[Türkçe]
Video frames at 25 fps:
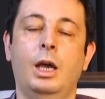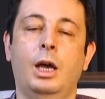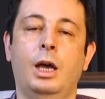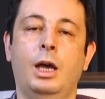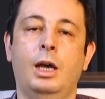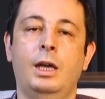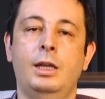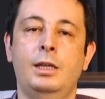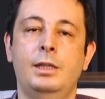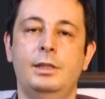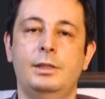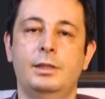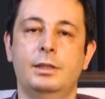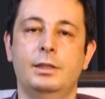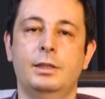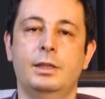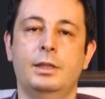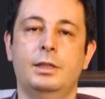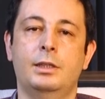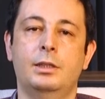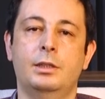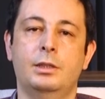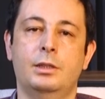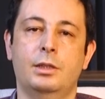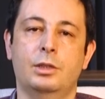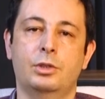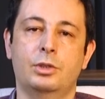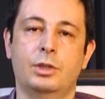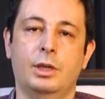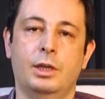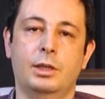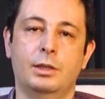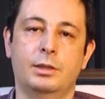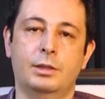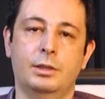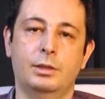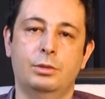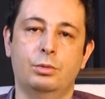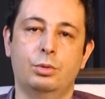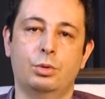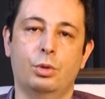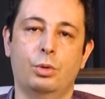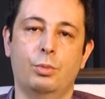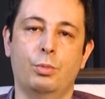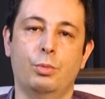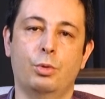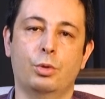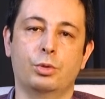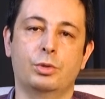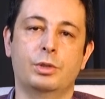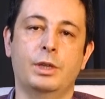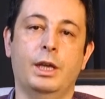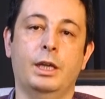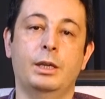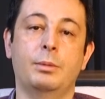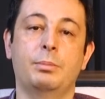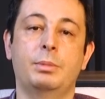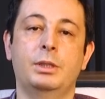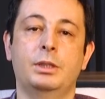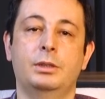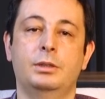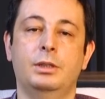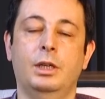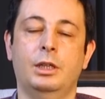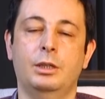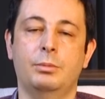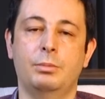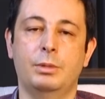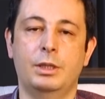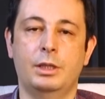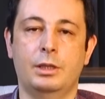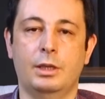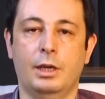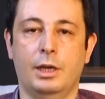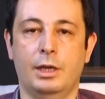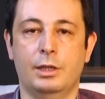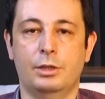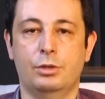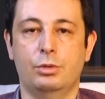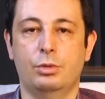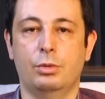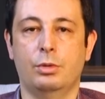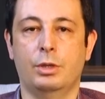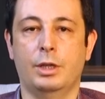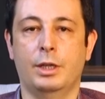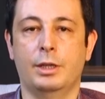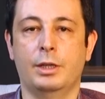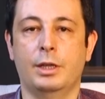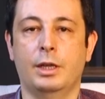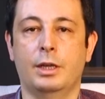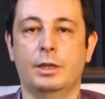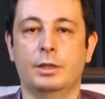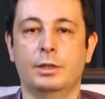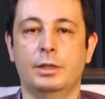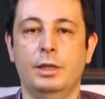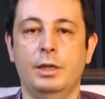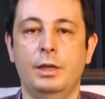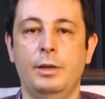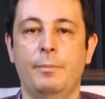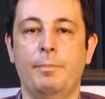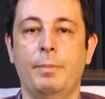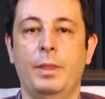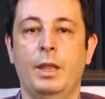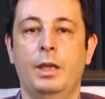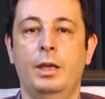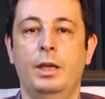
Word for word: Ailesinde 40 yaş altı tromboz yani pıhtı atma hikayesi olanlarda